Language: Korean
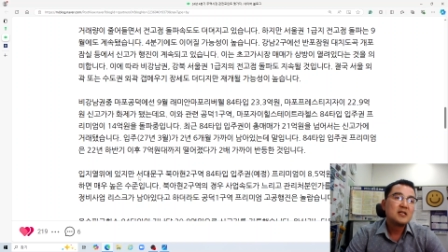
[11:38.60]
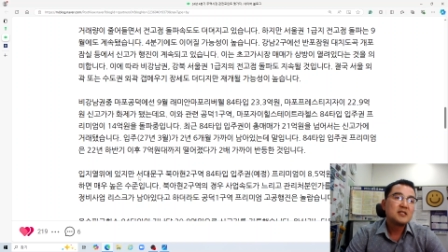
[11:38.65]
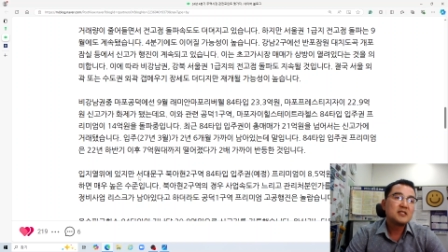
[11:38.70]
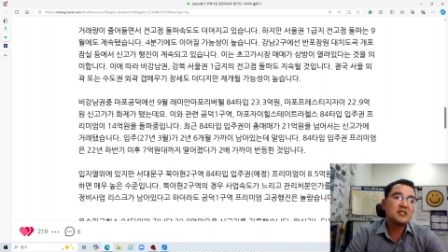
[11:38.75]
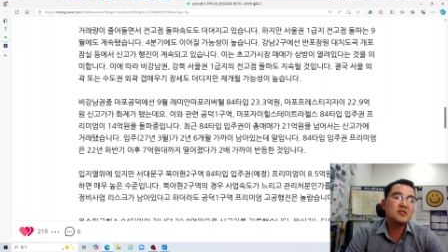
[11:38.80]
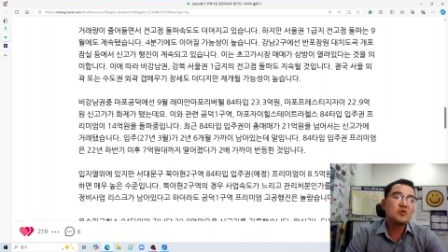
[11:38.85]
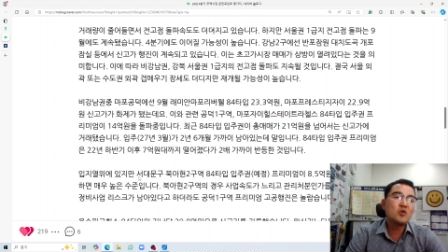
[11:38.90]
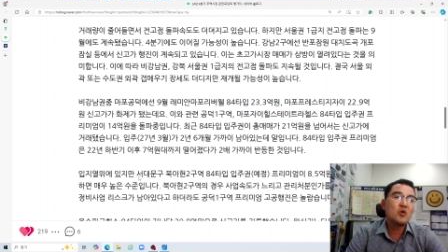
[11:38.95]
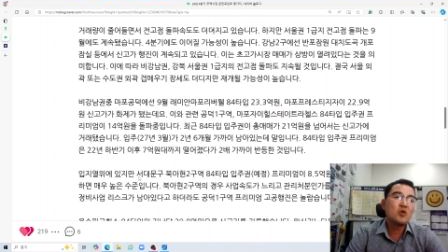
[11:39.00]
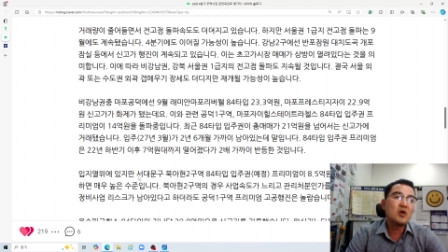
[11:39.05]

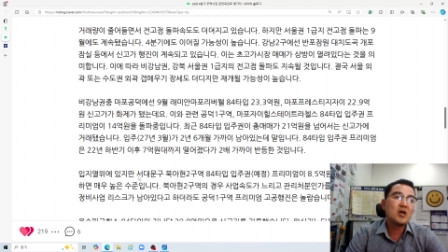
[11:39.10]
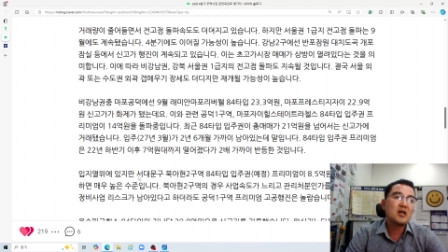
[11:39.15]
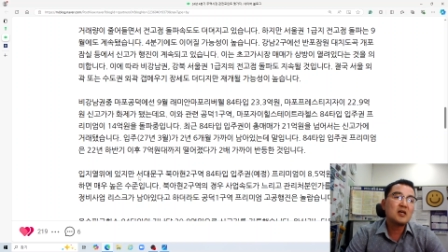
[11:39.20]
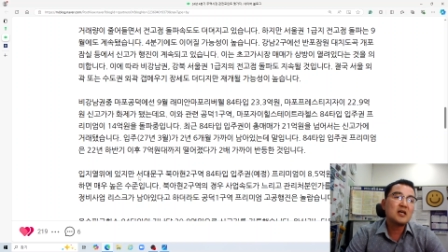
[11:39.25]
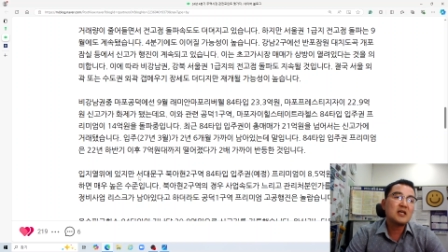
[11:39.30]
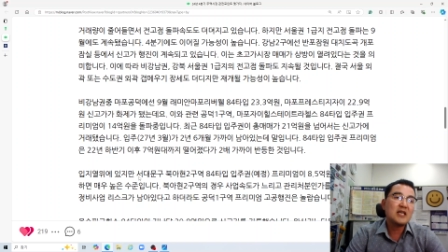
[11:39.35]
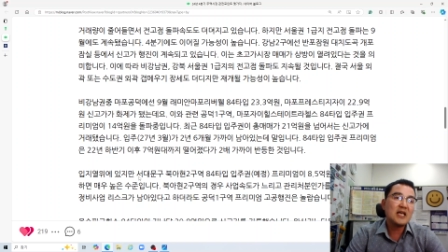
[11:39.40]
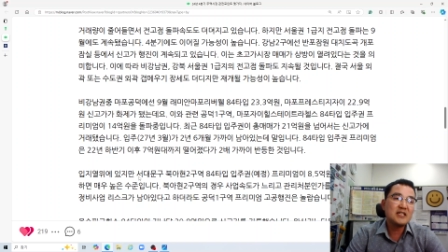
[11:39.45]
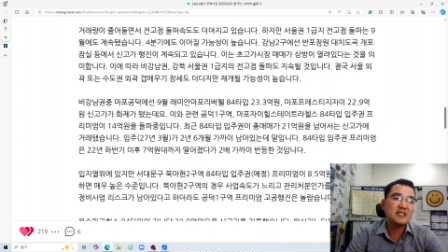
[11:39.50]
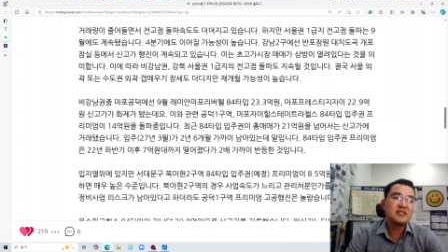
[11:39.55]

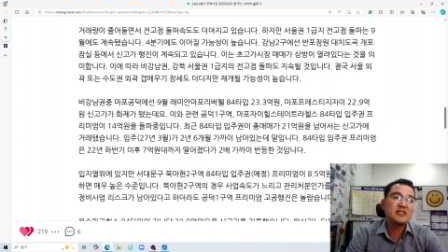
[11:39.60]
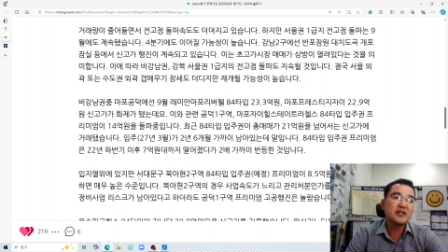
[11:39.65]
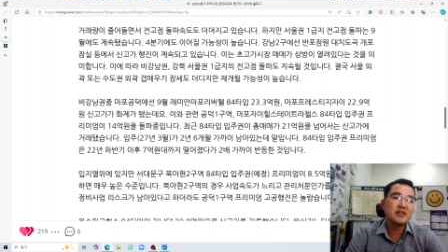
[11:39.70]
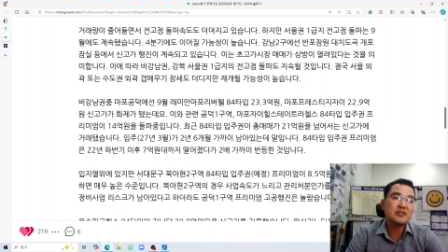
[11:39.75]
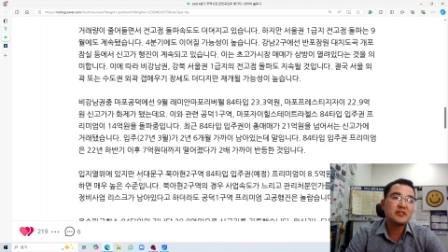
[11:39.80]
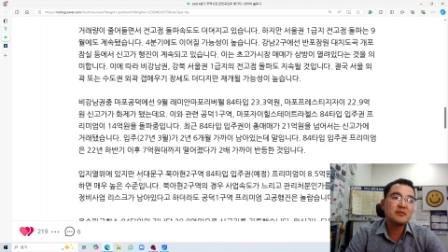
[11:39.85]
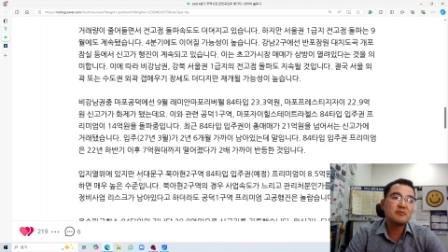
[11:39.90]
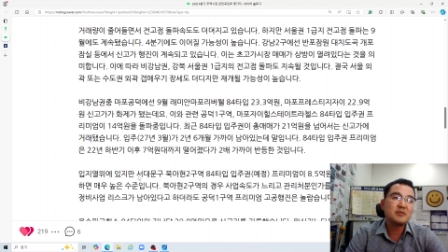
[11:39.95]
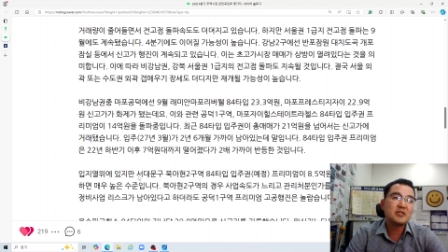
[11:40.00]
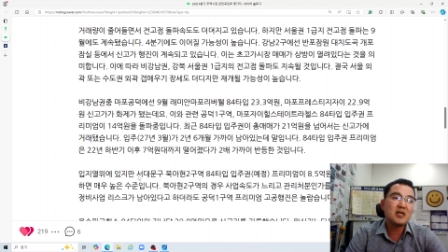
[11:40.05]
신고가가
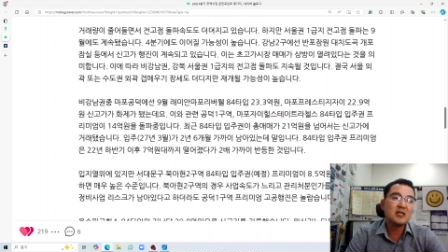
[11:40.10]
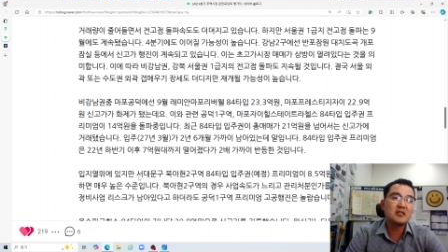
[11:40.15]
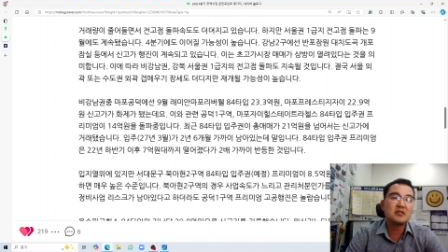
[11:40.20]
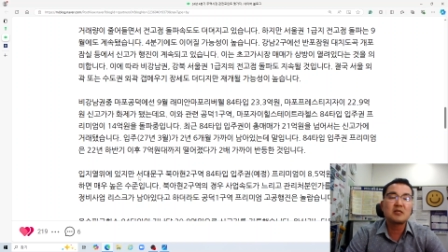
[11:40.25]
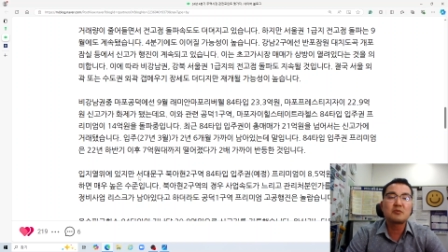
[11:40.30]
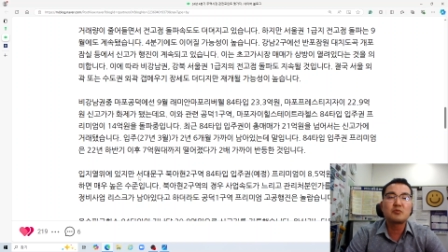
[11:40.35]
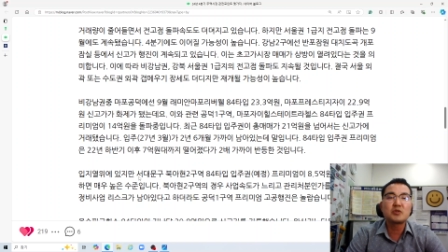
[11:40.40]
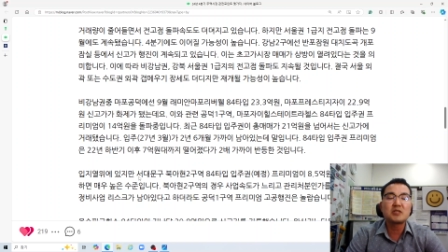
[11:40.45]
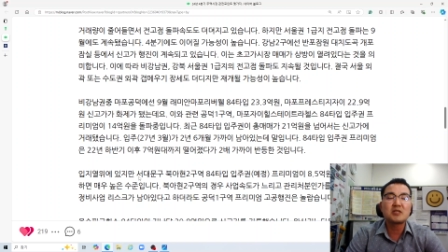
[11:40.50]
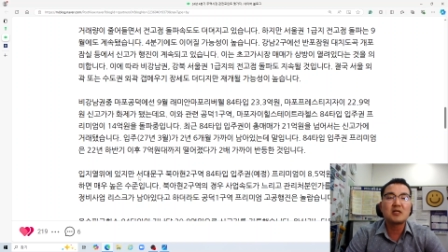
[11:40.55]
갱신되었습니다.
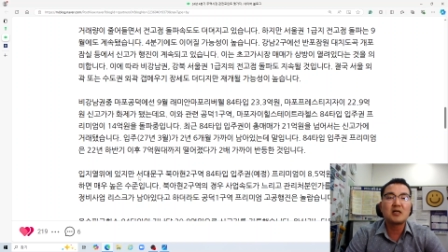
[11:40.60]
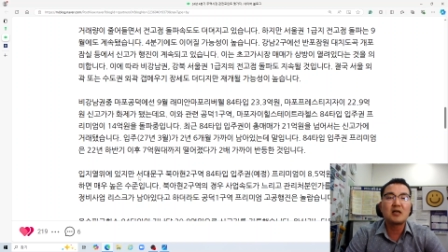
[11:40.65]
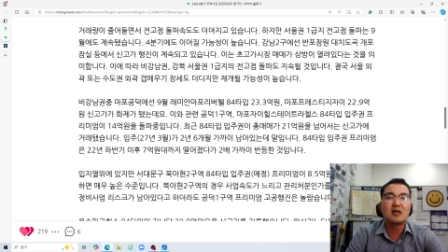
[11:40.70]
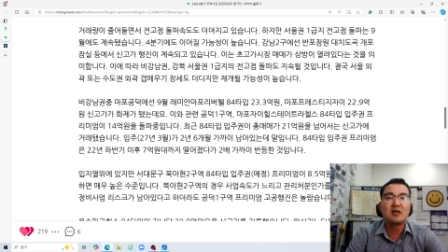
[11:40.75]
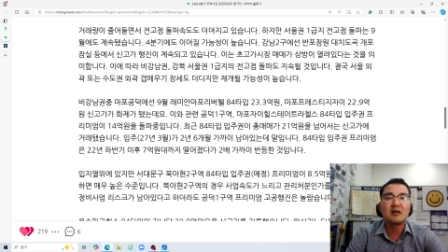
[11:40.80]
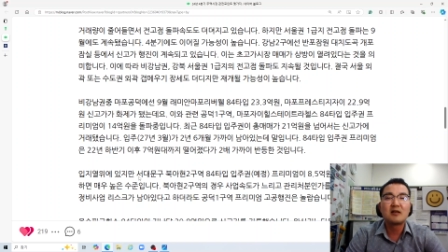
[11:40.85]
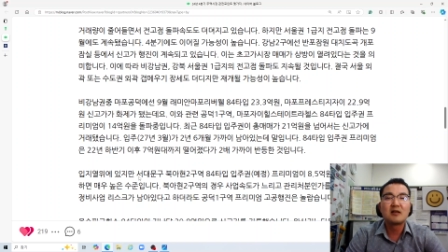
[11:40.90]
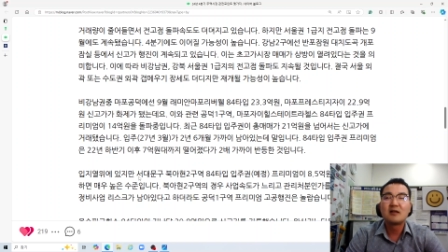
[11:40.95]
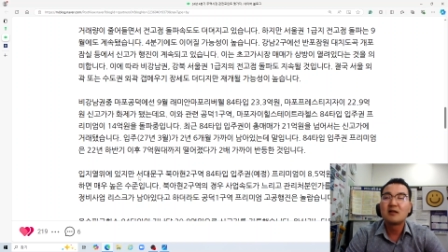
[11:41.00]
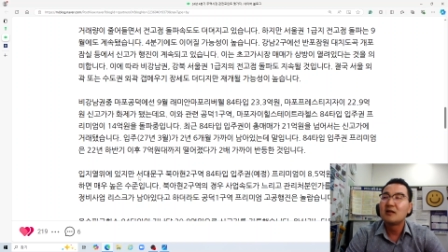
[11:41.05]
이러다
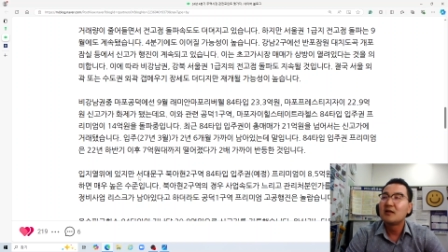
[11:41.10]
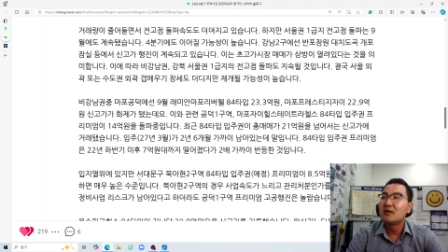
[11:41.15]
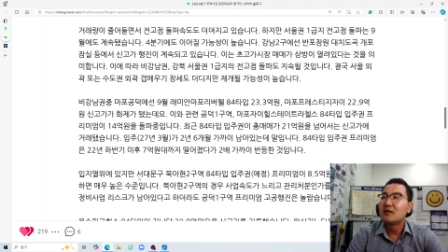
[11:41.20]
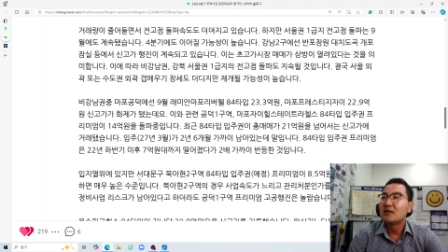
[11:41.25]
보니까